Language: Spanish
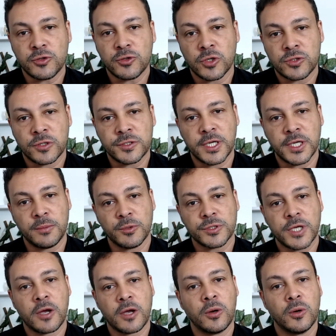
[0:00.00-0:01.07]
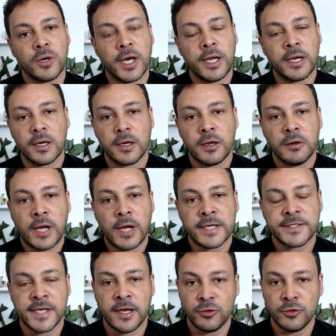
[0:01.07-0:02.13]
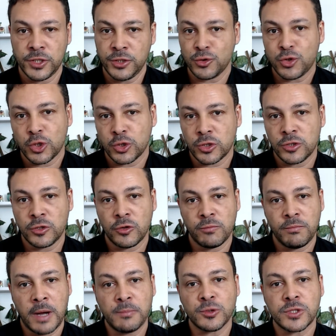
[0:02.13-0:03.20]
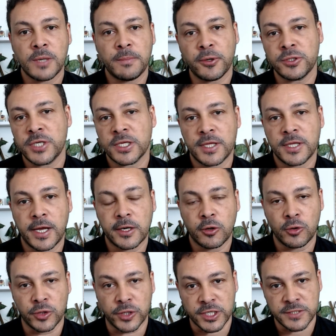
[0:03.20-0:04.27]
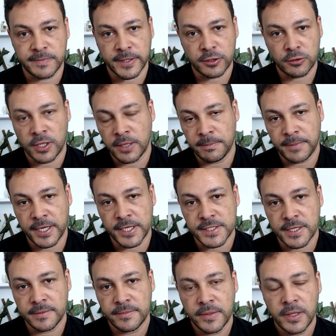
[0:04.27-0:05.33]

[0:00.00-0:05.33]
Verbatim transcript: nosotros tenemos que colocar hacia dónde nosotros nos vamos a proyectar con respecto a la empresa.